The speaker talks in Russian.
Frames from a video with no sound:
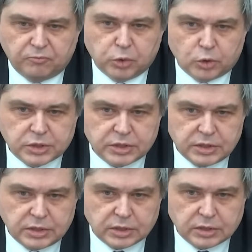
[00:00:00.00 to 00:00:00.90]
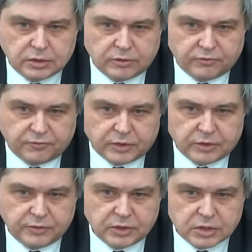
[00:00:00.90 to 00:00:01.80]
вброса денег
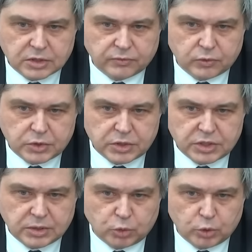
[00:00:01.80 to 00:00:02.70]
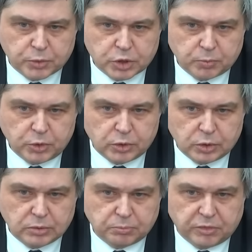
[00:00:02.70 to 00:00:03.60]
в финансовую систему и поступления,